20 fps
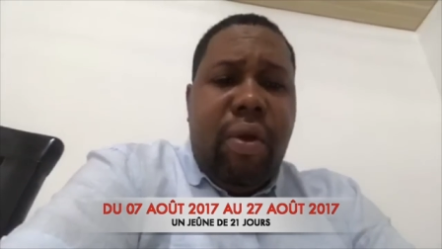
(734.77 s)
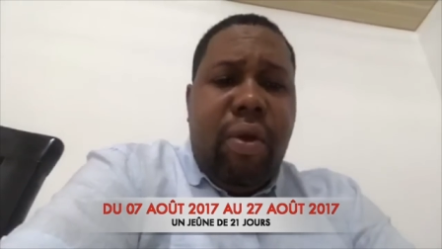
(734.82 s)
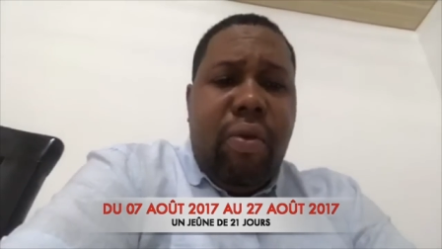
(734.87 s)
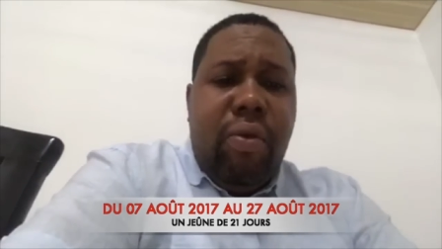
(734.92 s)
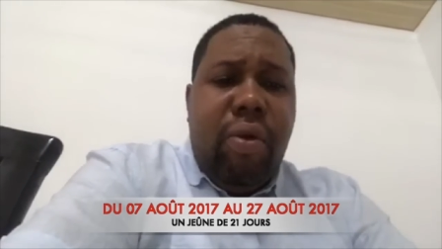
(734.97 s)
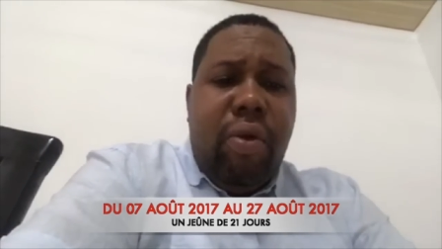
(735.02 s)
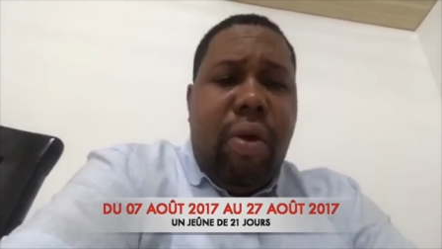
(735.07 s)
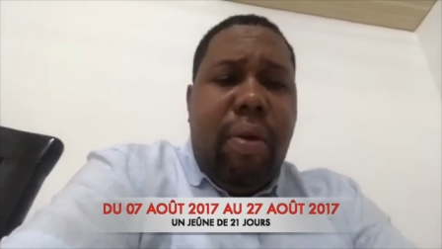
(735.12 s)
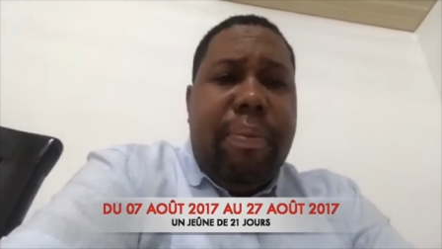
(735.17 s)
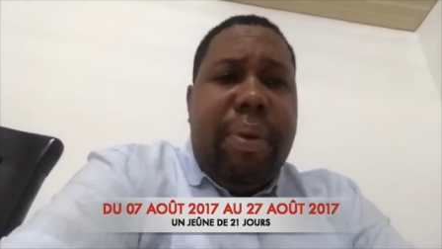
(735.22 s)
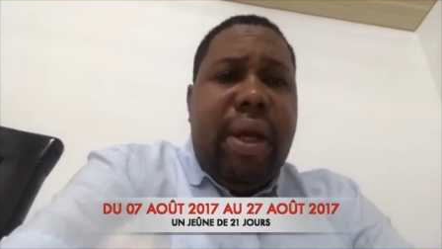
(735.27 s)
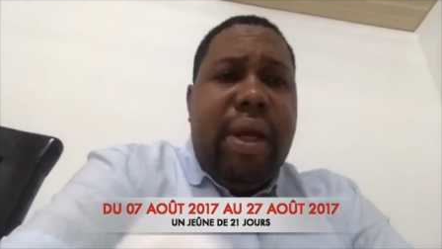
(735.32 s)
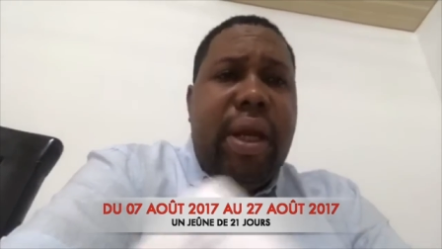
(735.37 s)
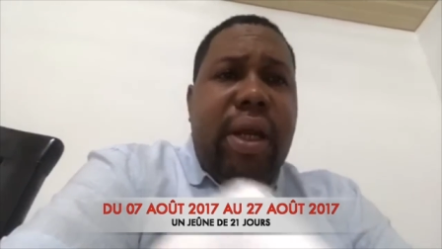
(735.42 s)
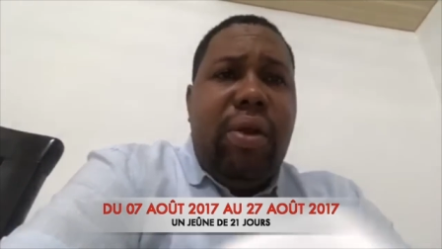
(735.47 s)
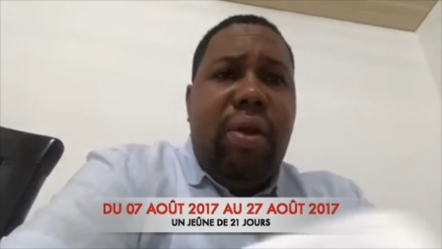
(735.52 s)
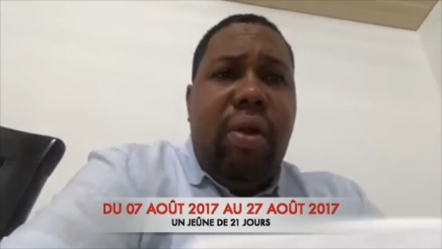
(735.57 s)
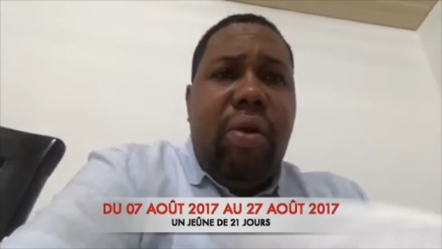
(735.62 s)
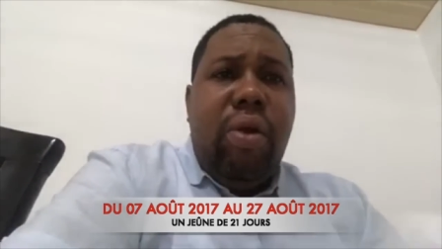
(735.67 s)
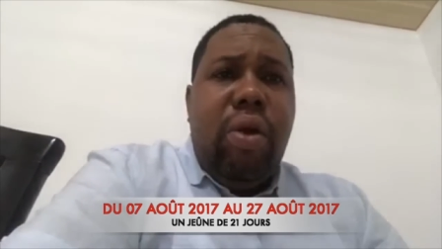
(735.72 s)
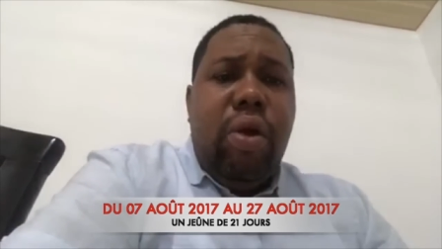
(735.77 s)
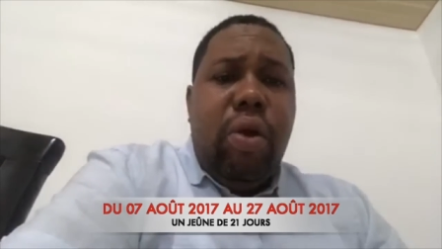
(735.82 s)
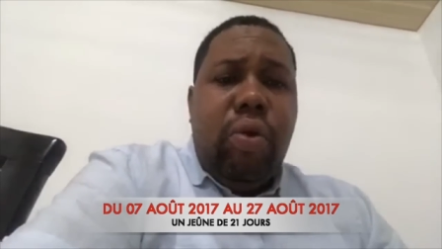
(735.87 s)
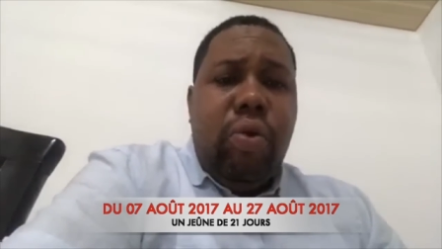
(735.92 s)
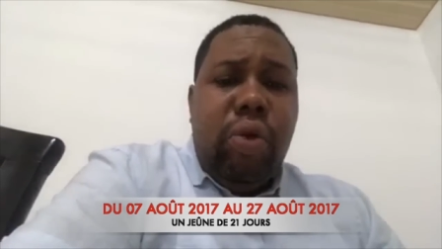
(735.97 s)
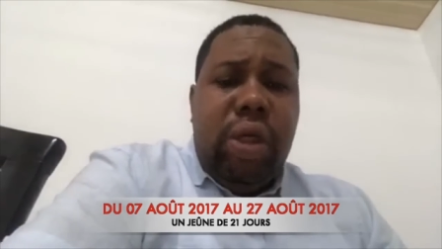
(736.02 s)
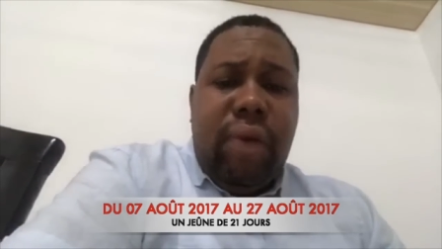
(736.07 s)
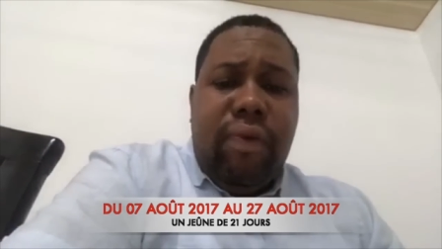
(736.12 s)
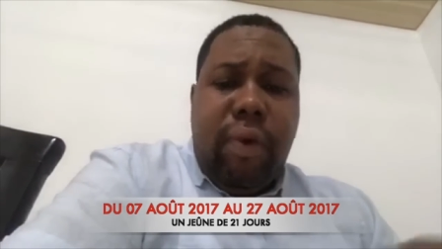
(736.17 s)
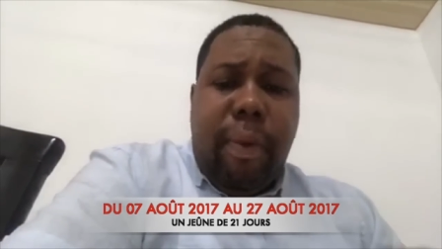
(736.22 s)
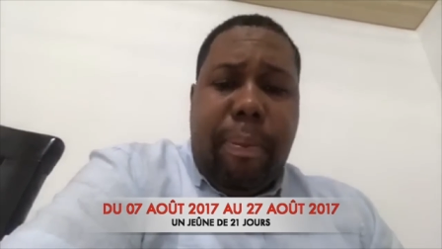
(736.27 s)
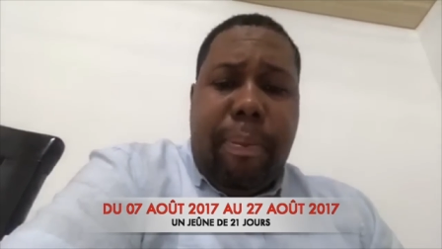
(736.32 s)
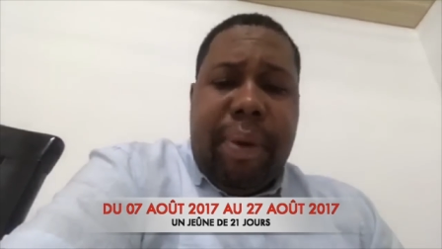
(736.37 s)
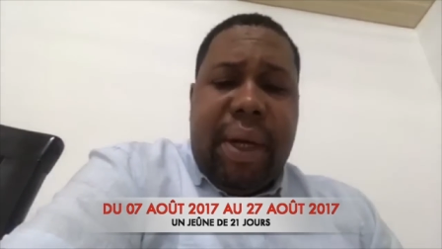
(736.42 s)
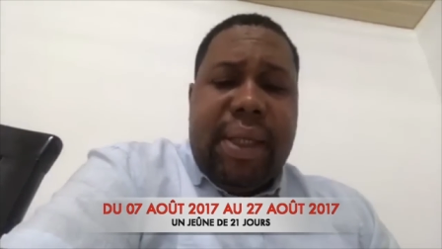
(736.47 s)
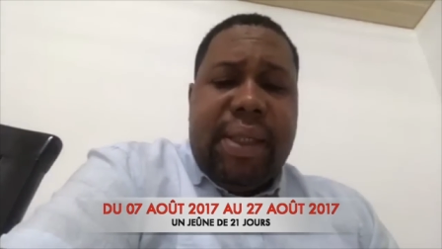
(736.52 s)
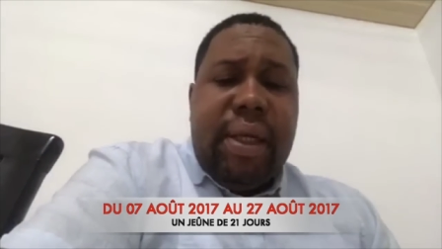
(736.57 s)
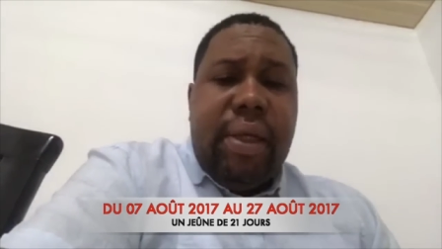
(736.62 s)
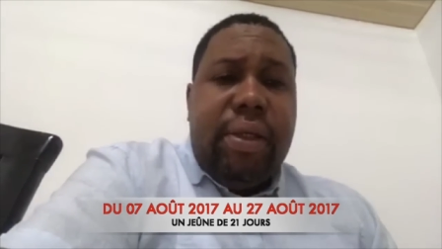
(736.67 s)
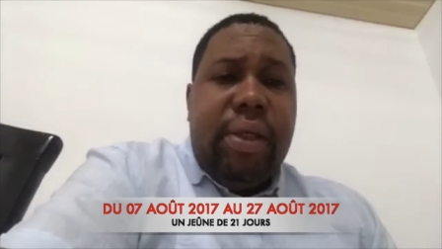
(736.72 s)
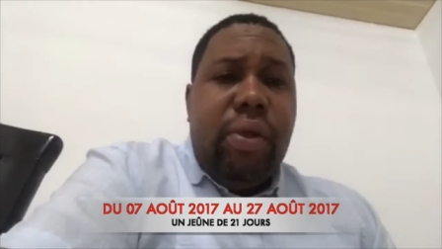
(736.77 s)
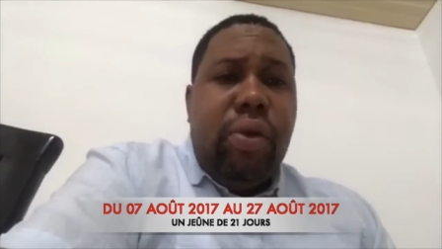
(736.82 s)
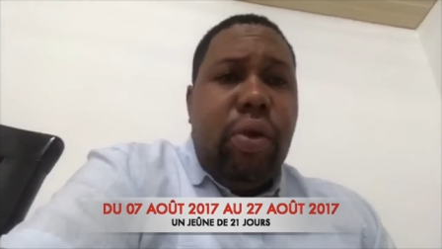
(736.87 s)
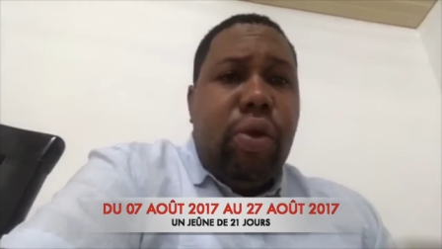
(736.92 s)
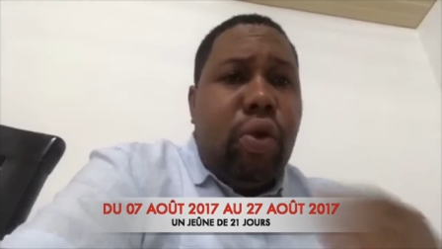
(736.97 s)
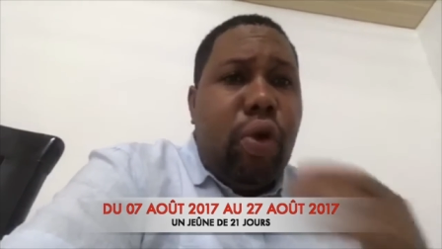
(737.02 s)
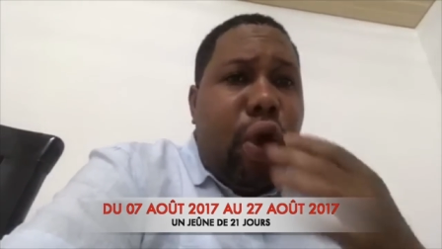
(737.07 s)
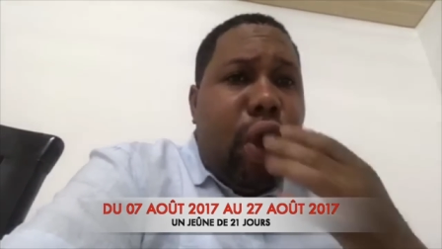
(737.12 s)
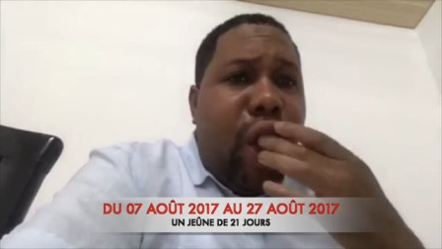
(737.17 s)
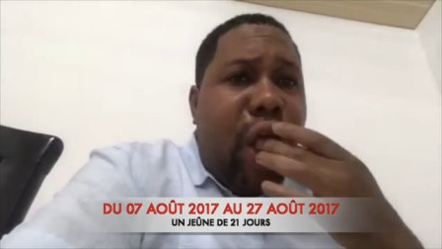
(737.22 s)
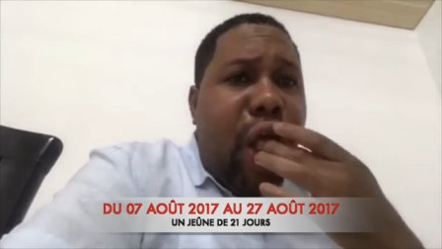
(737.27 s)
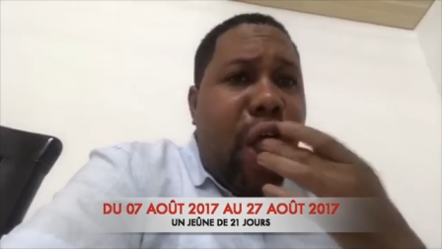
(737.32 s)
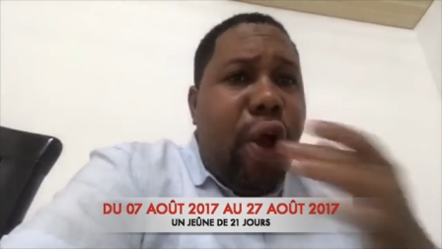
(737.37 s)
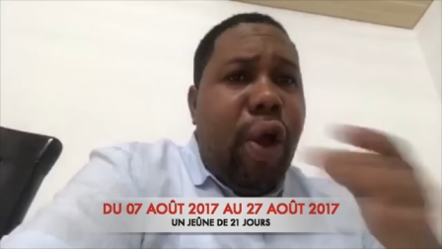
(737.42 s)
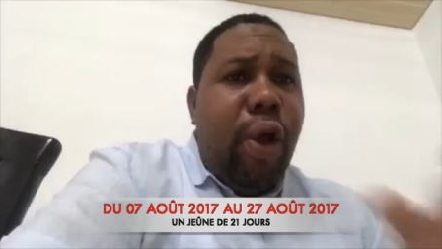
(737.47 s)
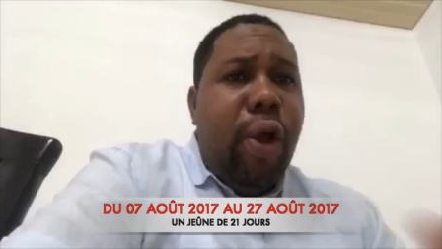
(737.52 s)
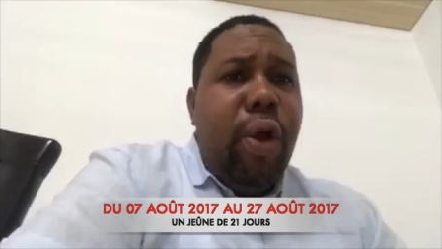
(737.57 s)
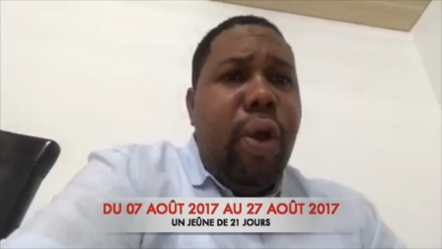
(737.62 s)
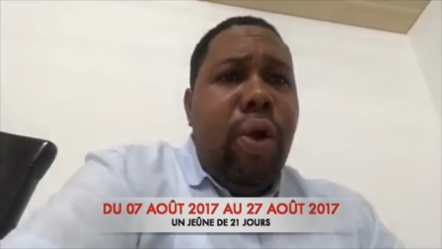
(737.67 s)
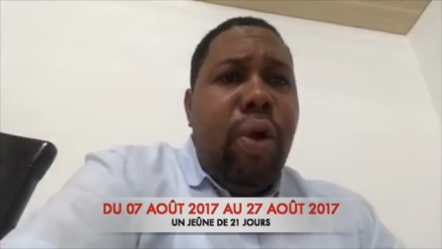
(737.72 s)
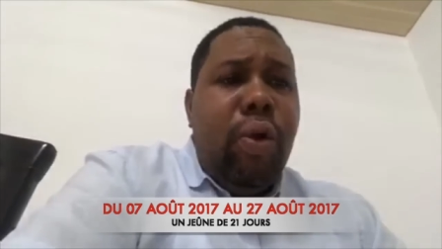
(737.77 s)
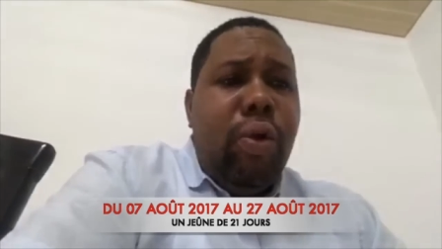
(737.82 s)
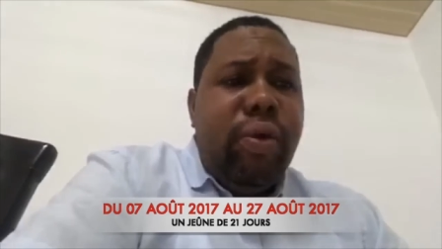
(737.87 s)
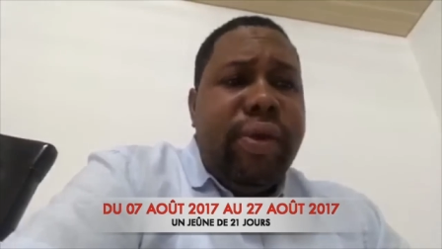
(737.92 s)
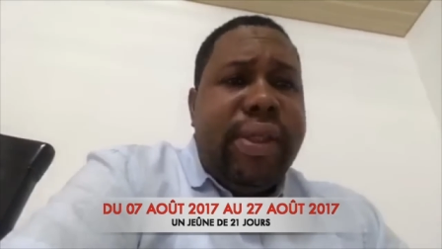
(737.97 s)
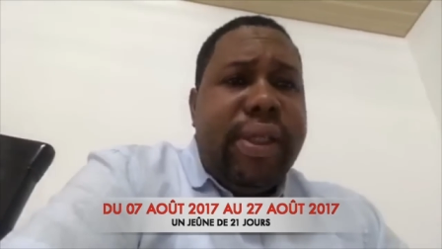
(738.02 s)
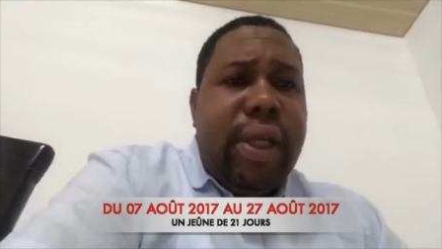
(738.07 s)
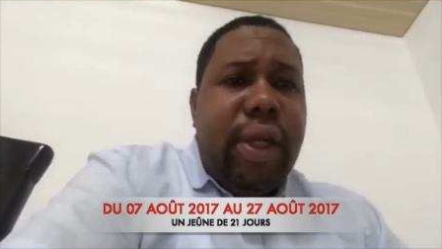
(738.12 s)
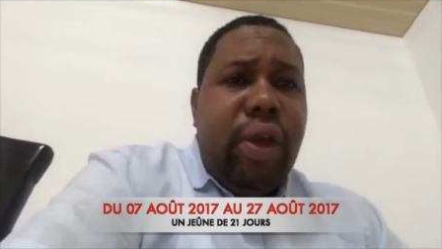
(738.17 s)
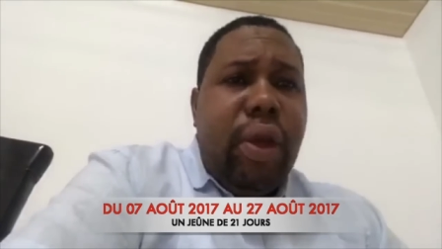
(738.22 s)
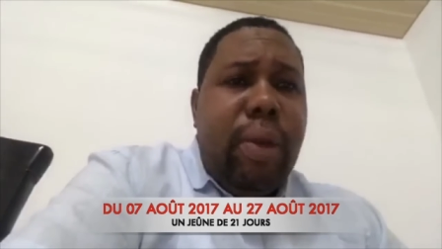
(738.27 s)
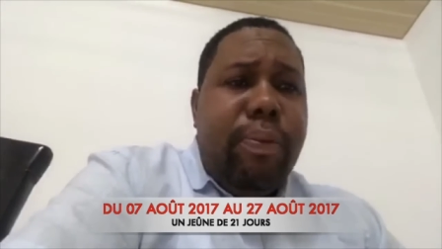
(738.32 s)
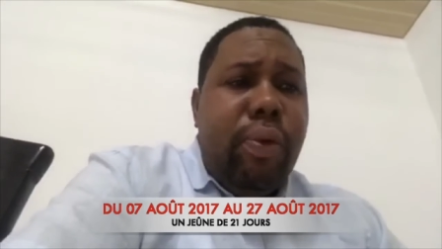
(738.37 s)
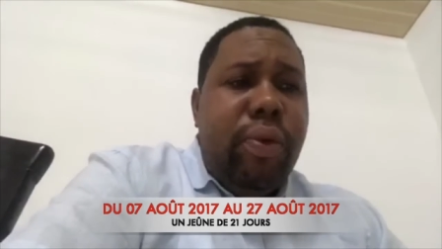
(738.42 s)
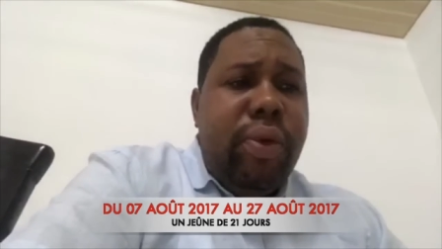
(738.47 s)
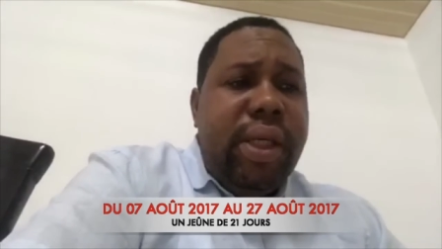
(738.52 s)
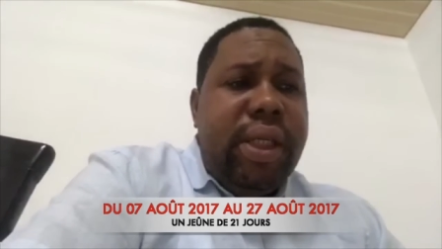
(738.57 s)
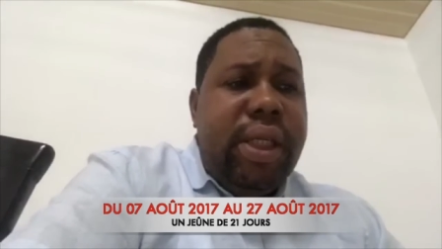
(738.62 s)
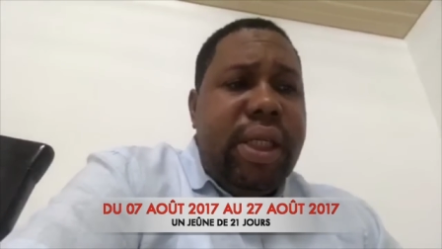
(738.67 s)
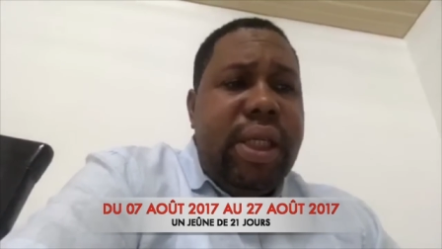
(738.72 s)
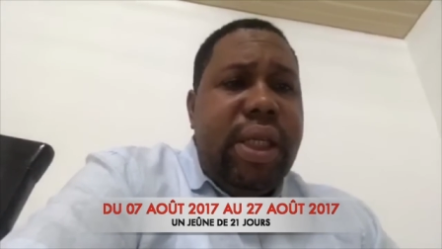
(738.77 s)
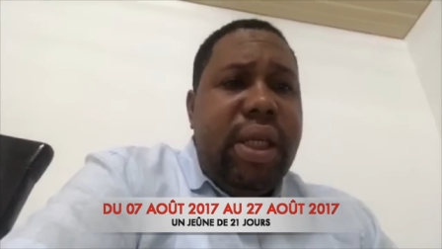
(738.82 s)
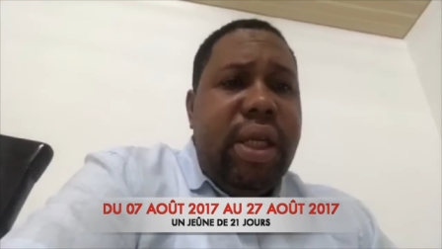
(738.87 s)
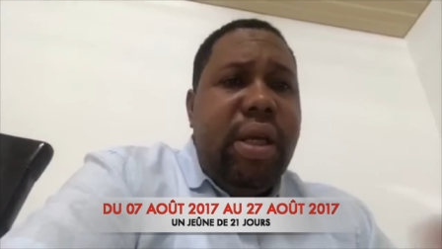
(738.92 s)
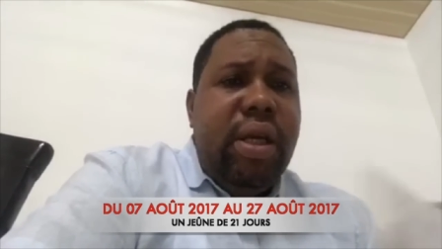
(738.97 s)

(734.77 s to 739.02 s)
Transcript: Vous comprenez Donc, nous devons présenter notre cœur au Seigneur pour lui dire,